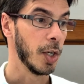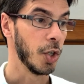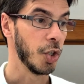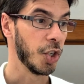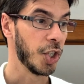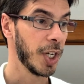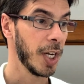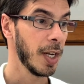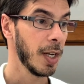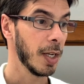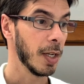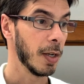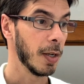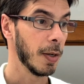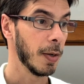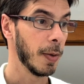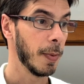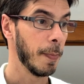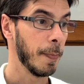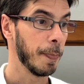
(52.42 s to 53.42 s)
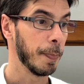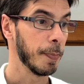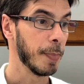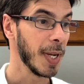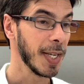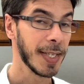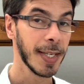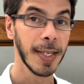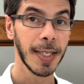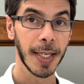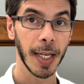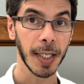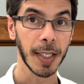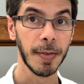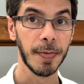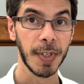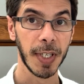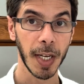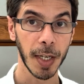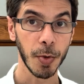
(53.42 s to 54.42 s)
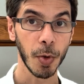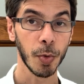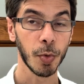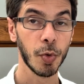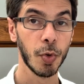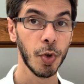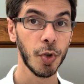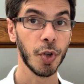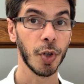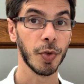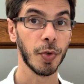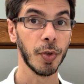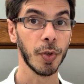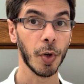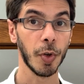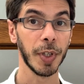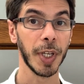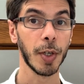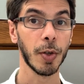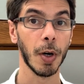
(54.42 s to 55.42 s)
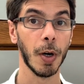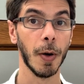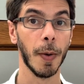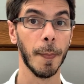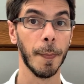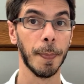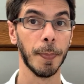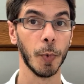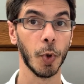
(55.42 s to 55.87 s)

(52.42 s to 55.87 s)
j'ai euh, passé une certification de coach dans une grande école.